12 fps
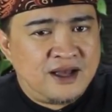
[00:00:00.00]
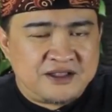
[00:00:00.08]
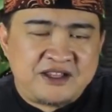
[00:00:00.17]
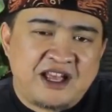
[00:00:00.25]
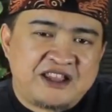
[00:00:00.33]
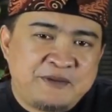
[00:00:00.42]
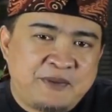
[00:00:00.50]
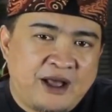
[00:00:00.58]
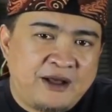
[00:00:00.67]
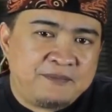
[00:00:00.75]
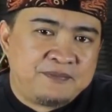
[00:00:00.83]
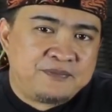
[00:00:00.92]
Hati-hati
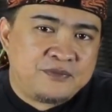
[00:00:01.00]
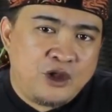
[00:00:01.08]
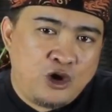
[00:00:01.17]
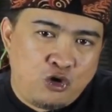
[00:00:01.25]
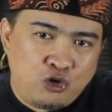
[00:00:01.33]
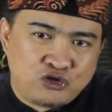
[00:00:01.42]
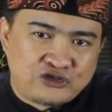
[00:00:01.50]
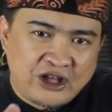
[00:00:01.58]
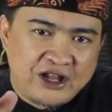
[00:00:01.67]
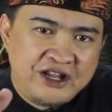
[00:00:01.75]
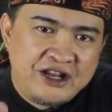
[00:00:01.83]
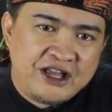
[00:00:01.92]
Pak,
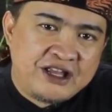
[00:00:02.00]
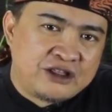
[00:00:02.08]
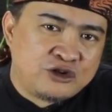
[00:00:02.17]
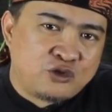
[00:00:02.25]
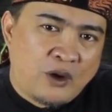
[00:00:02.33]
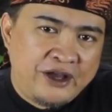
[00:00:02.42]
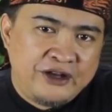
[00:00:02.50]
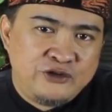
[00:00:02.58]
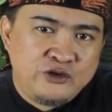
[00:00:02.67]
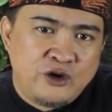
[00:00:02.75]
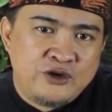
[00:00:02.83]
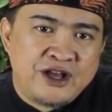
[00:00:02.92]
Ustadz Hidayat Nur
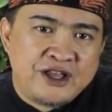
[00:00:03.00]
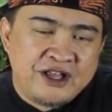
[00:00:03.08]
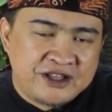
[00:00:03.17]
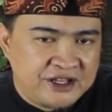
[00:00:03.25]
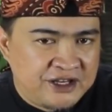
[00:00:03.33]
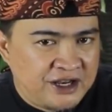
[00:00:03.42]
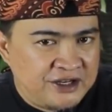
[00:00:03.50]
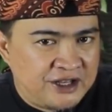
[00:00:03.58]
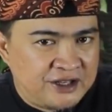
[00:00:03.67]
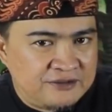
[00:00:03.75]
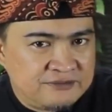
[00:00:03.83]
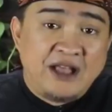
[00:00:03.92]
Wahid juga udah ngingetin
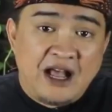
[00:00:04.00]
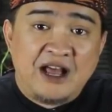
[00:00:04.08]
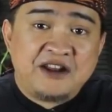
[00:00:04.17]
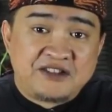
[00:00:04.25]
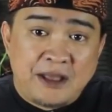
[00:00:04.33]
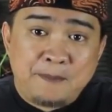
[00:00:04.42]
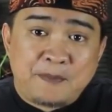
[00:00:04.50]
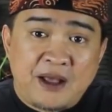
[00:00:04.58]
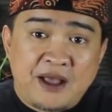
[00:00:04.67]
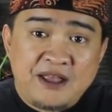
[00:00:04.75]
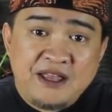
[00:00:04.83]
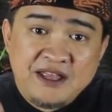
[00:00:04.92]
Anda. Jangan
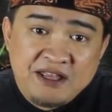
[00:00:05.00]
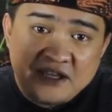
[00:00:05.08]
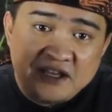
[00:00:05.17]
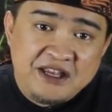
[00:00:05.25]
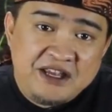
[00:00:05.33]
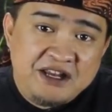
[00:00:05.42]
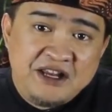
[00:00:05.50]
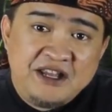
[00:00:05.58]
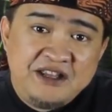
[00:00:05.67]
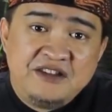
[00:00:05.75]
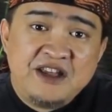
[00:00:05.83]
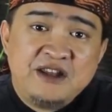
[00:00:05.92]
sampai
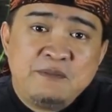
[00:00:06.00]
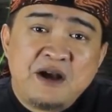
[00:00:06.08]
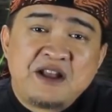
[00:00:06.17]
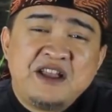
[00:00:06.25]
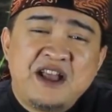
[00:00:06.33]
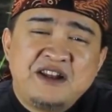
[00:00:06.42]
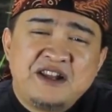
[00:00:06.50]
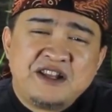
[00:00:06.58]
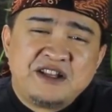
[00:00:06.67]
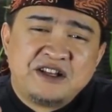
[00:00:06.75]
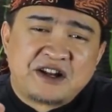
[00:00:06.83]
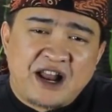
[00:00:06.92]
ini jadi bagian
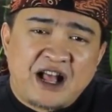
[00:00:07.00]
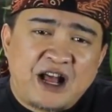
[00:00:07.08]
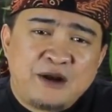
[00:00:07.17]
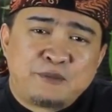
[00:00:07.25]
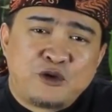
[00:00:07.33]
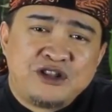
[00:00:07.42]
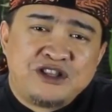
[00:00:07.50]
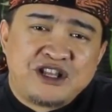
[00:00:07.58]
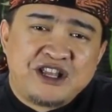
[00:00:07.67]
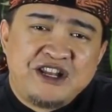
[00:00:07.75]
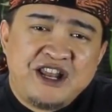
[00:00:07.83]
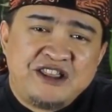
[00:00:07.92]
dari gerakan
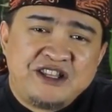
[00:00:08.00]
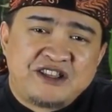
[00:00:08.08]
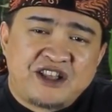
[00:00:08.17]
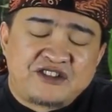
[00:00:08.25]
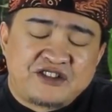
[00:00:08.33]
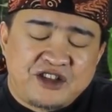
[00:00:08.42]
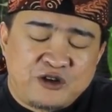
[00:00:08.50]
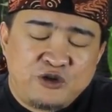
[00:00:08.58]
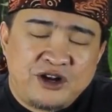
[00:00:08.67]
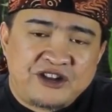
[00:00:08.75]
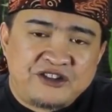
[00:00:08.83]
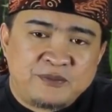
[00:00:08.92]
politik identitas
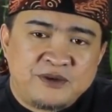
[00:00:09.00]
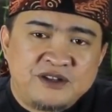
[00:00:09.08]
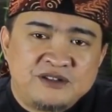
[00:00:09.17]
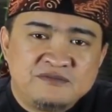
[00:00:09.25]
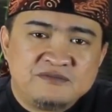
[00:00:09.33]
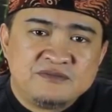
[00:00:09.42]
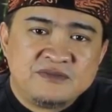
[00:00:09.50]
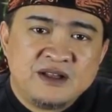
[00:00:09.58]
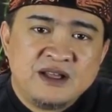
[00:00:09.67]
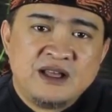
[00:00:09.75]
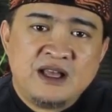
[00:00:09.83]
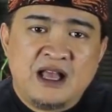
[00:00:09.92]
sekularisme.
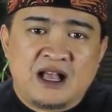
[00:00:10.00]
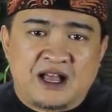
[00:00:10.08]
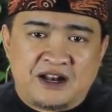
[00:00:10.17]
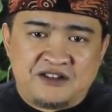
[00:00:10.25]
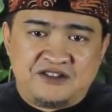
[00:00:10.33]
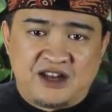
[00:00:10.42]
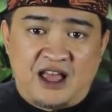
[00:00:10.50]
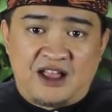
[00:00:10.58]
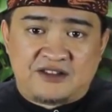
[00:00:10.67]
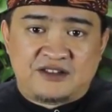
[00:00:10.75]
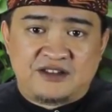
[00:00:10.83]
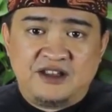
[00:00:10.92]
Karena
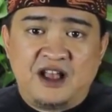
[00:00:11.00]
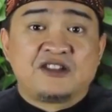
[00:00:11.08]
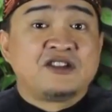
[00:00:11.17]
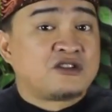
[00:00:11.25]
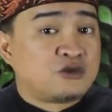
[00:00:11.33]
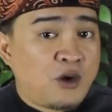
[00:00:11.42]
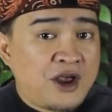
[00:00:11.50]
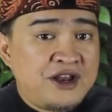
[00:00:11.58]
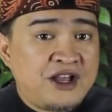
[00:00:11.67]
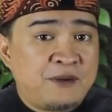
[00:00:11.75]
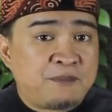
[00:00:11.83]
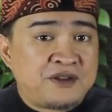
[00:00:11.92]
jelas nggak sesuai
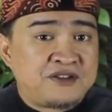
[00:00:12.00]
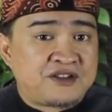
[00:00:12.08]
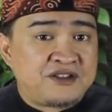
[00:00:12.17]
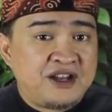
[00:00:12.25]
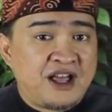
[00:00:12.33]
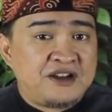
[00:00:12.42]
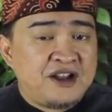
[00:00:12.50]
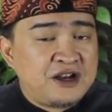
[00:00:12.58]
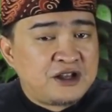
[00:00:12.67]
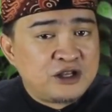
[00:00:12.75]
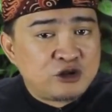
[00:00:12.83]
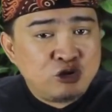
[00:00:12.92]
dengan Pancasila
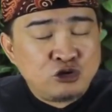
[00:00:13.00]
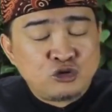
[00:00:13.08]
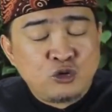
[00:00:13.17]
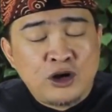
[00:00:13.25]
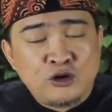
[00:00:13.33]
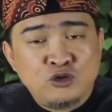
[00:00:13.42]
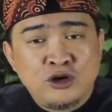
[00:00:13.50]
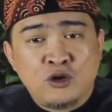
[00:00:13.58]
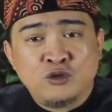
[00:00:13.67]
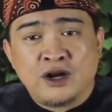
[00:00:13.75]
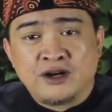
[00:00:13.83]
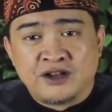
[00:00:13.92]
dan ketentuan
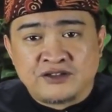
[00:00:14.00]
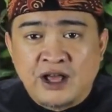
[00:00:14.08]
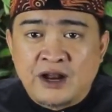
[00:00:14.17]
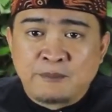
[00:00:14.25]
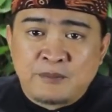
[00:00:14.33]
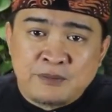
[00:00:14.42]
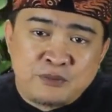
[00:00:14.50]
Undang-Undang Dasar